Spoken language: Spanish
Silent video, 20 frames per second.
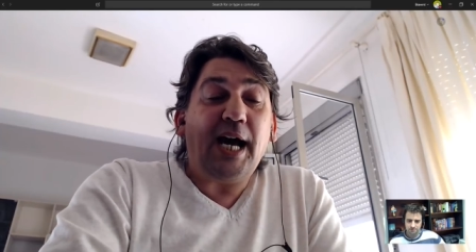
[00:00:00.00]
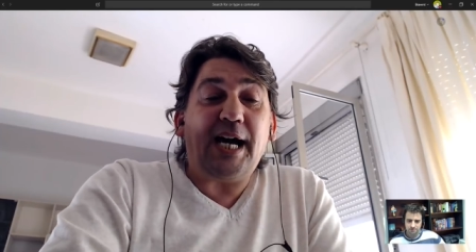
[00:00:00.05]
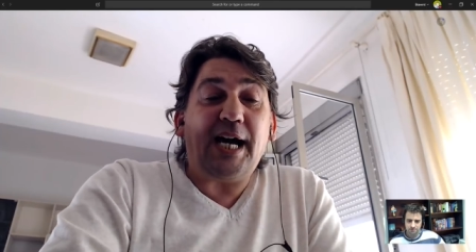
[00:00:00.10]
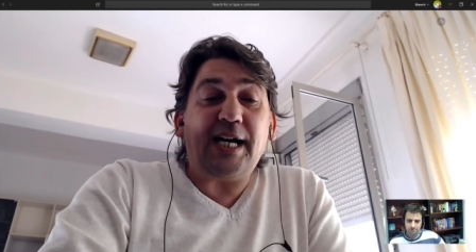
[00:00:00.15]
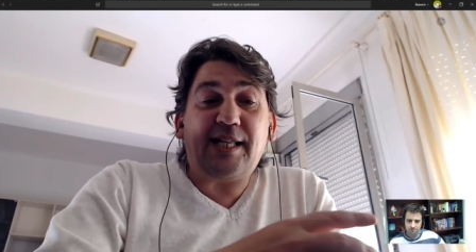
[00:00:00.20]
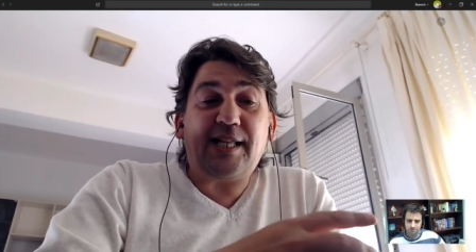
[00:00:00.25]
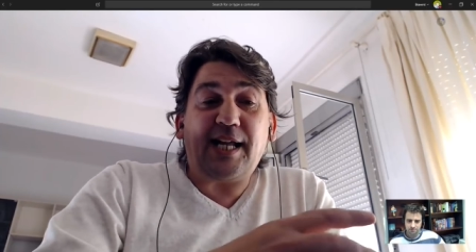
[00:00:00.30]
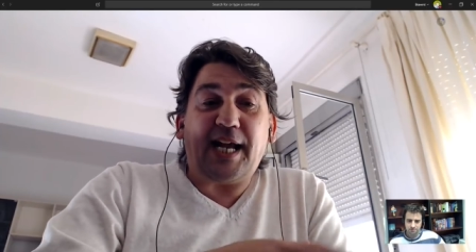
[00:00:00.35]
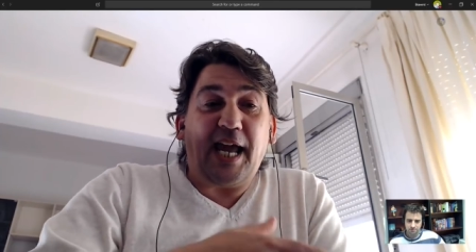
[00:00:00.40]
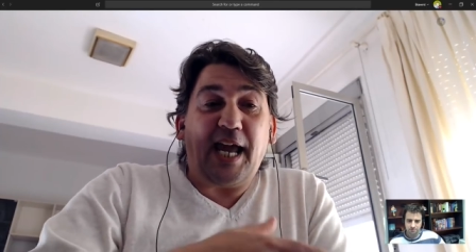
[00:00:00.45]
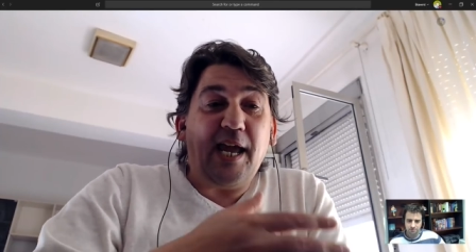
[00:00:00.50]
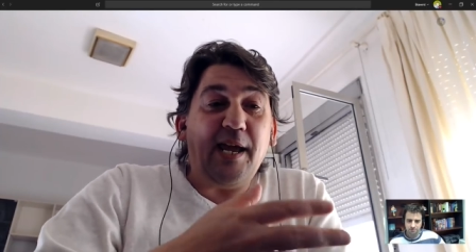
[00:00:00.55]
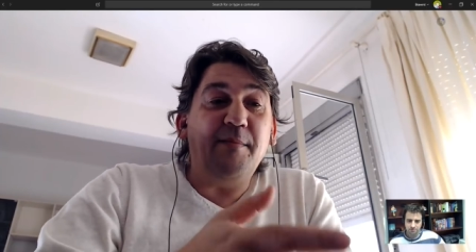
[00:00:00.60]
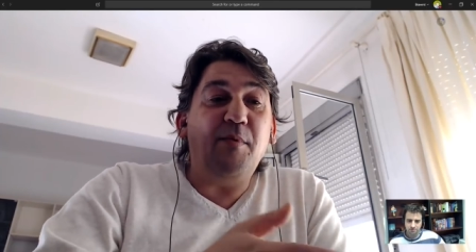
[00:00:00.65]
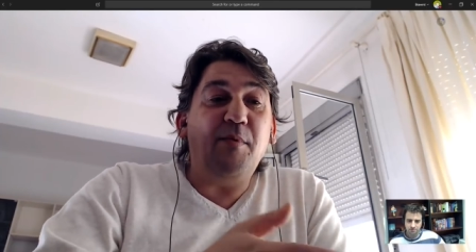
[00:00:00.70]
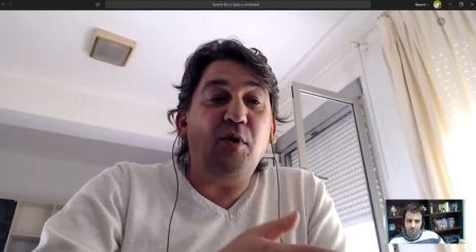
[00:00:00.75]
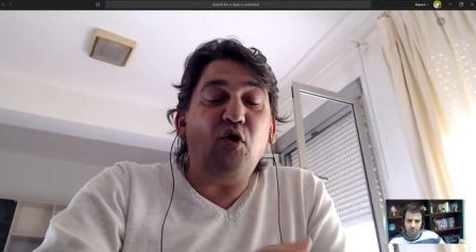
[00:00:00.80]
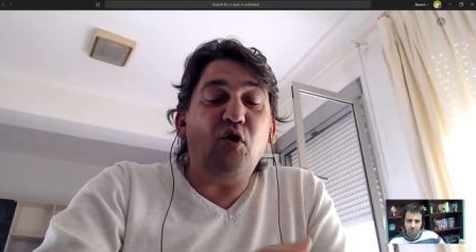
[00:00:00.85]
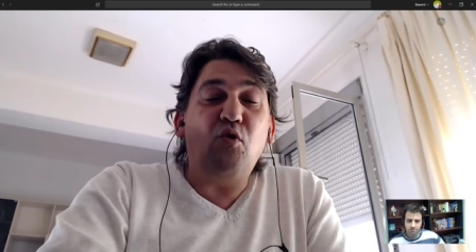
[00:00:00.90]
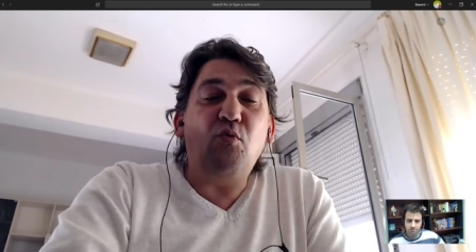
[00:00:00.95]
hasta
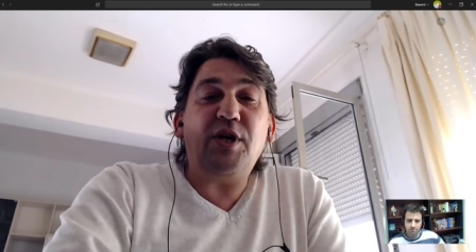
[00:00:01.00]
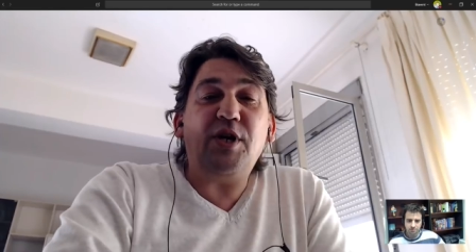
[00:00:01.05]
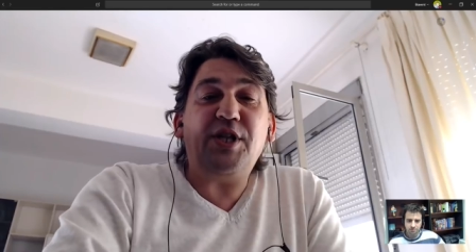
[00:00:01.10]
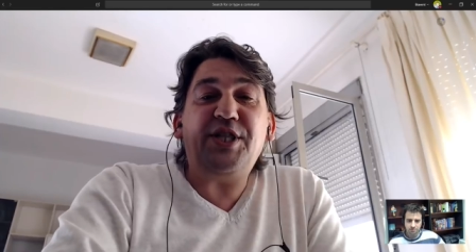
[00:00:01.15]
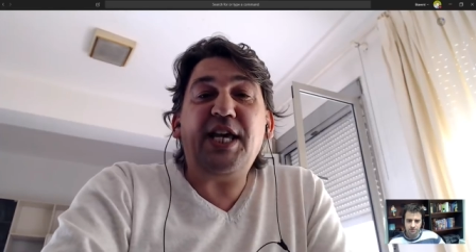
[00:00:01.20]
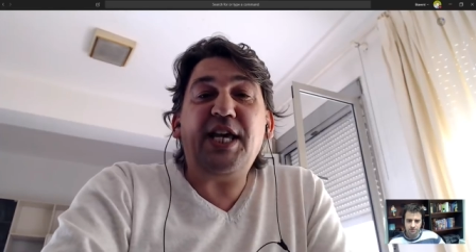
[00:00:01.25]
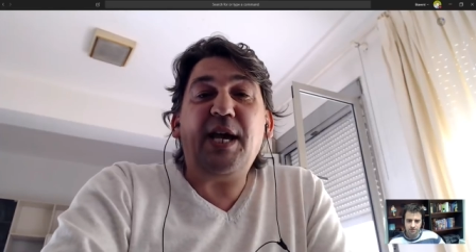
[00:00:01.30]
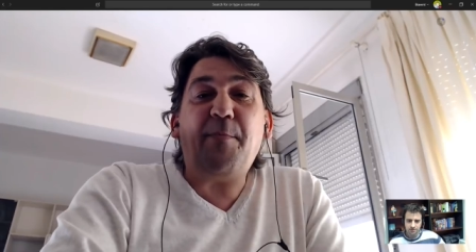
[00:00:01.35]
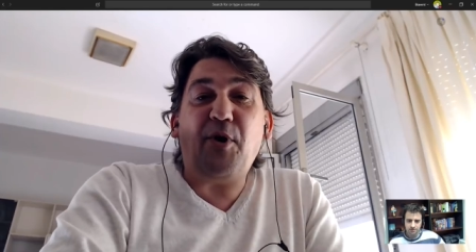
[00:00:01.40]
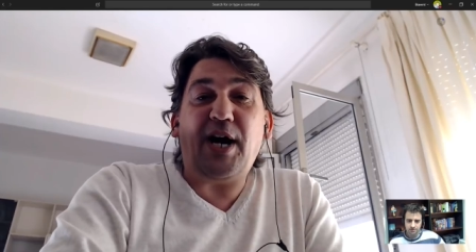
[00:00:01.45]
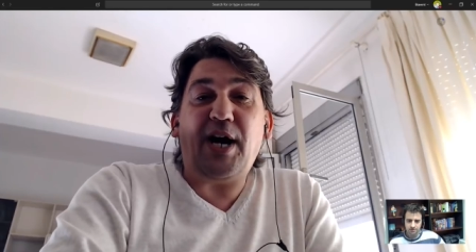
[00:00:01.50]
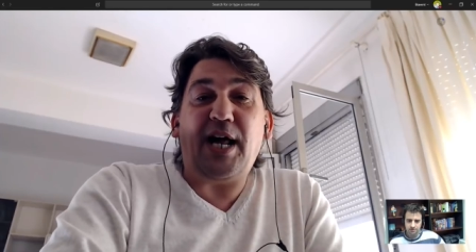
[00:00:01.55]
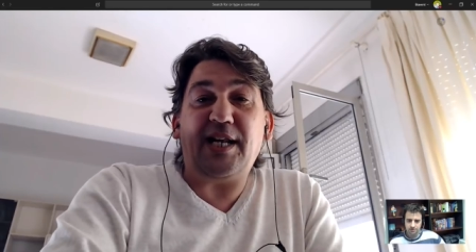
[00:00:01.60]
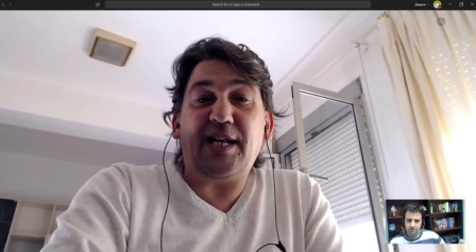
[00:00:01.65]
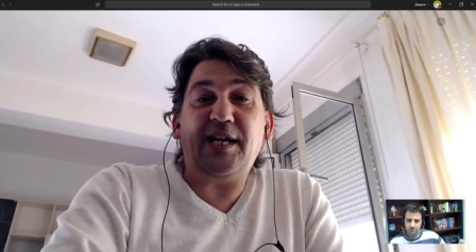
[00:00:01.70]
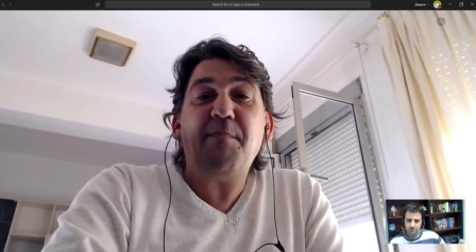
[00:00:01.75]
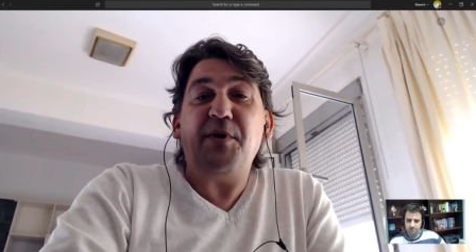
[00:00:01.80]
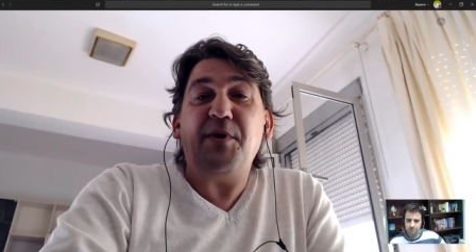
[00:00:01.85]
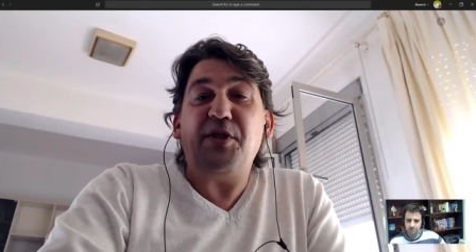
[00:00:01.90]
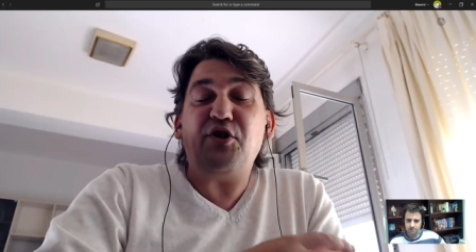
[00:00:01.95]
que un buen día pues
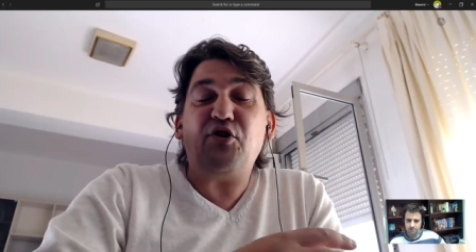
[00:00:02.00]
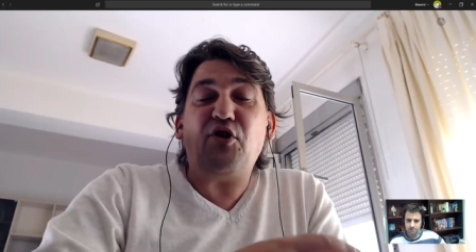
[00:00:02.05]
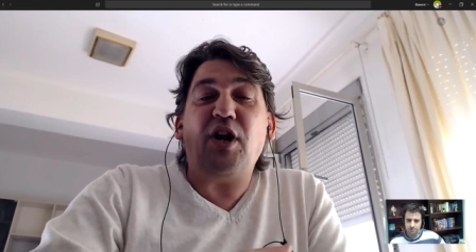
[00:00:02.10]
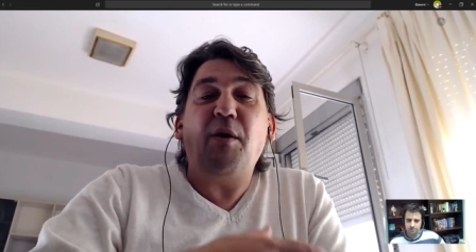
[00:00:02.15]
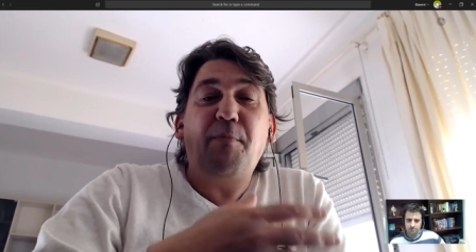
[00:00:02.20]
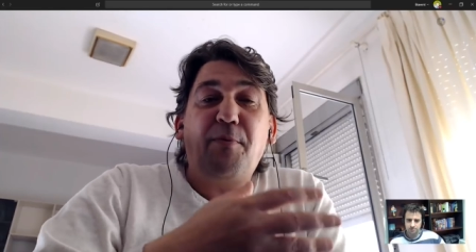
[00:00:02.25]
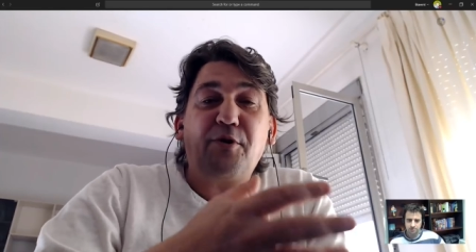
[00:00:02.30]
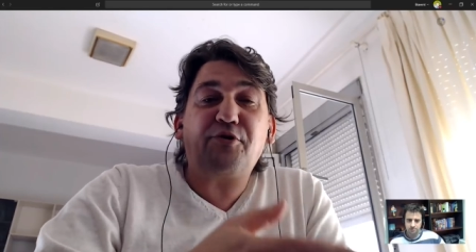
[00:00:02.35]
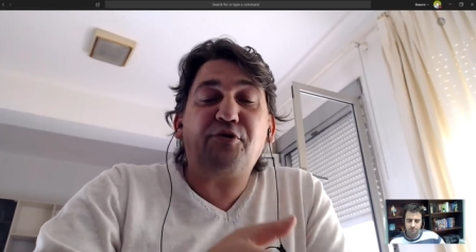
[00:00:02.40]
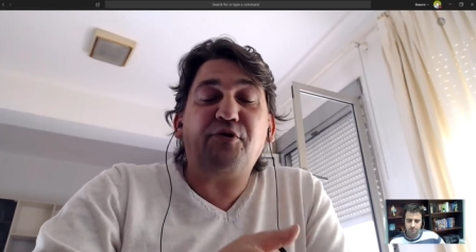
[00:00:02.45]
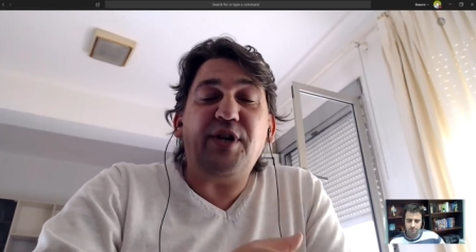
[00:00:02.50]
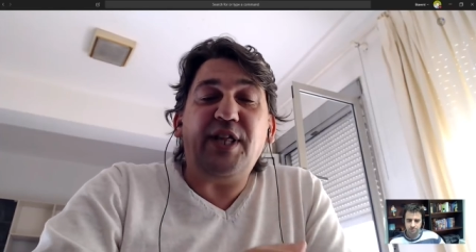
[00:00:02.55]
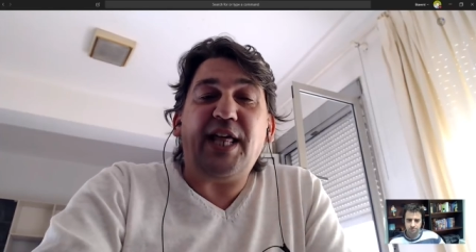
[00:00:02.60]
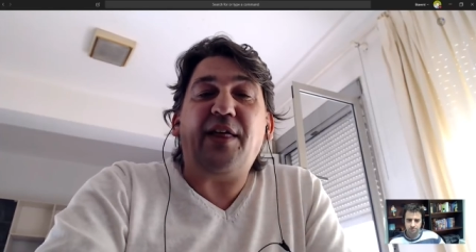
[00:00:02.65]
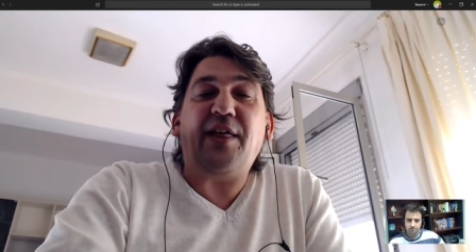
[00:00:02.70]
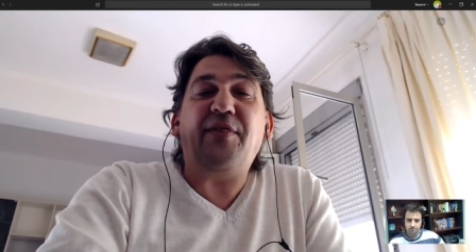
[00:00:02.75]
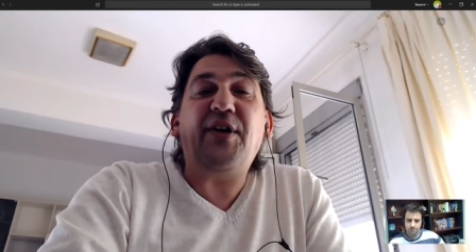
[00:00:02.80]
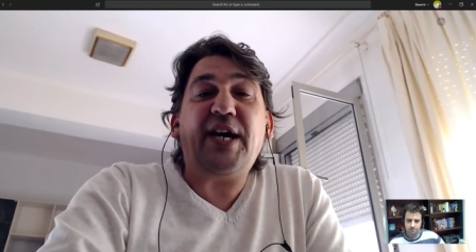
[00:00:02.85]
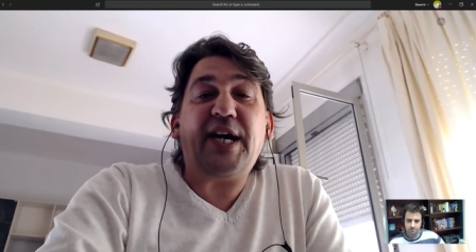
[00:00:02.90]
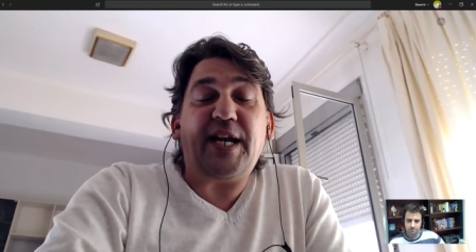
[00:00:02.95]
alguien me dio la
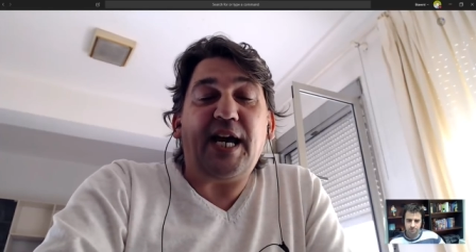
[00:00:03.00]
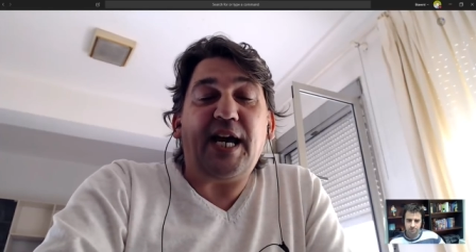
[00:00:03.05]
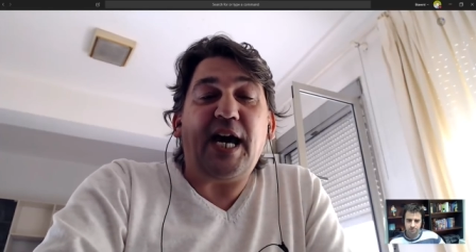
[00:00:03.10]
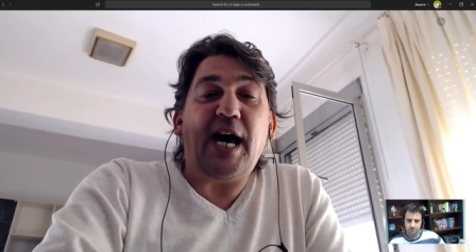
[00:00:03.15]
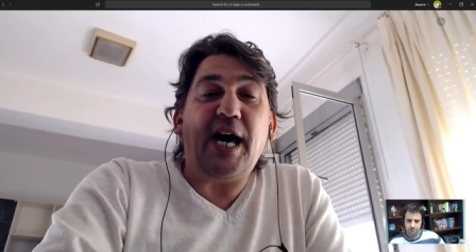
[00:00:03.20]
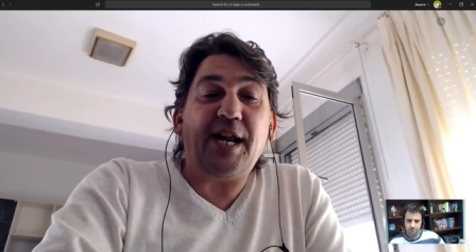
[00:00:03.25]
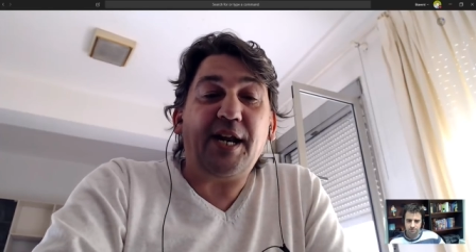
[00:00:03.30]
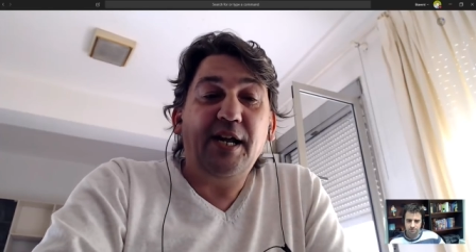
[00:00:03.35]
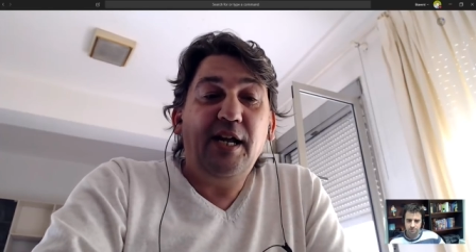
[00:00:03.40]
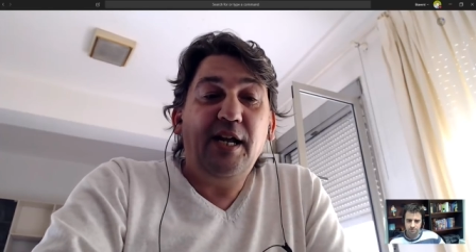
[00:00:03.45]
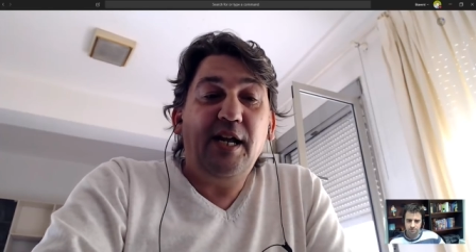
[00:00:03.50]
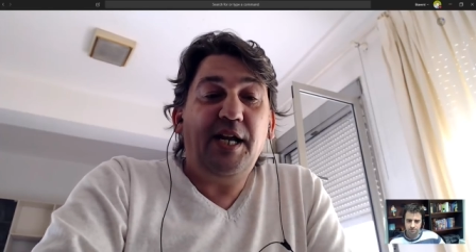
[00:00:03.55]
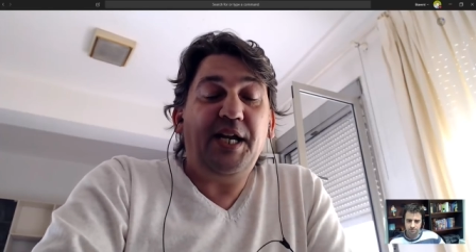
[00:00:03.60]
oportunidad de crear